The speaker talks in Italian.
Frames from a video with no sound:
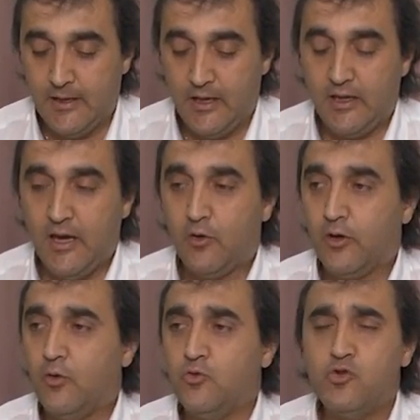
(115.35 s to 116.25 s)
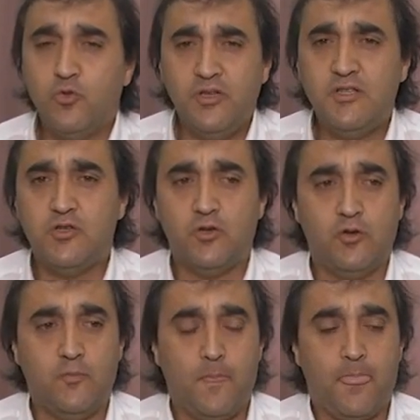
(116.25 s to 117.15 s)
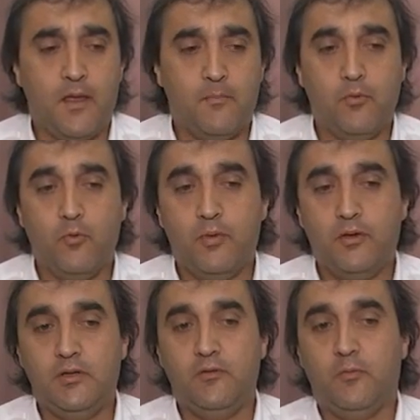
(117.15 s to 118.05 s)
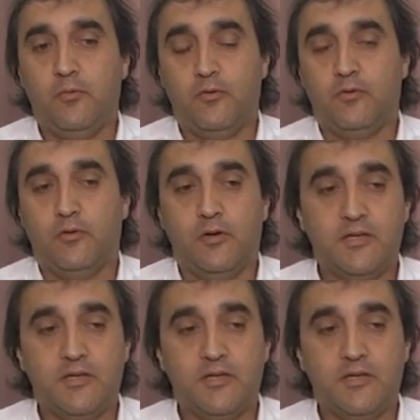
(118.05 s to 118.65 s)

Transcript: È chiaro che un giudizio eh, più obiettivo può